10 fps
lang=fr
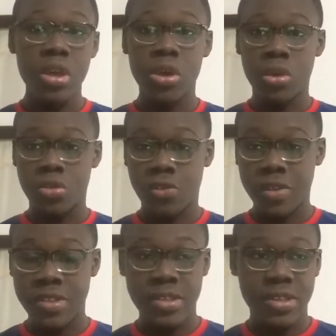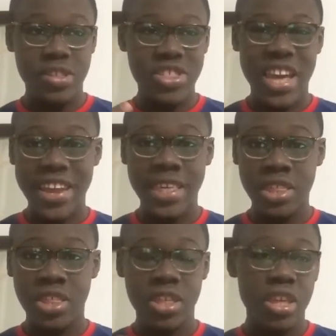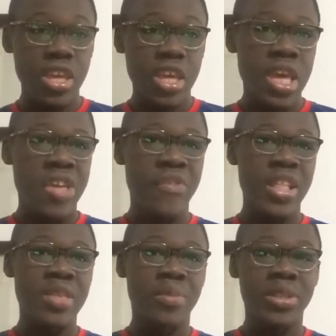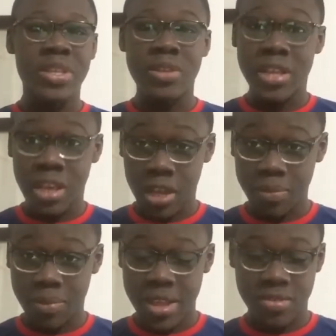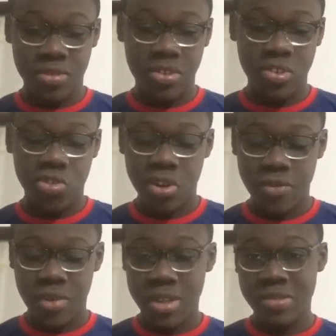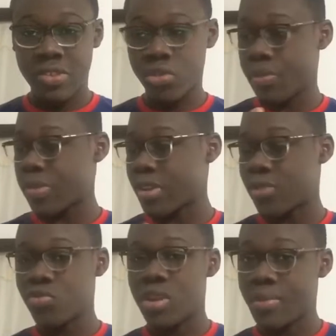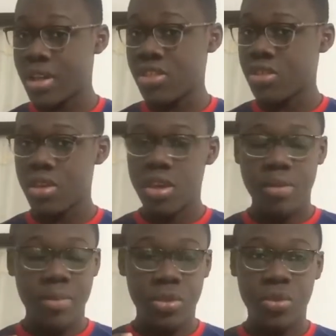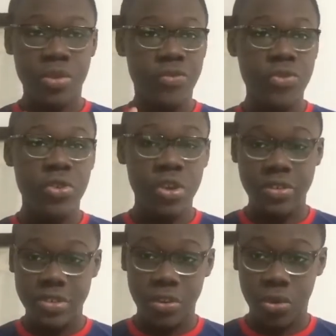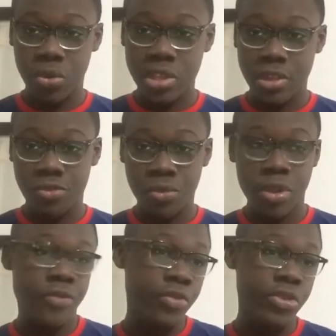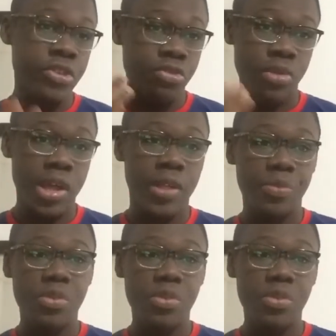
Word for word: euh, je vais dire, challenge. Il va demander une grande place de titulaire, voire être titulaire tous les matchs. maintenant il faut quand on recrute des joueurs, il faut qu'ils soient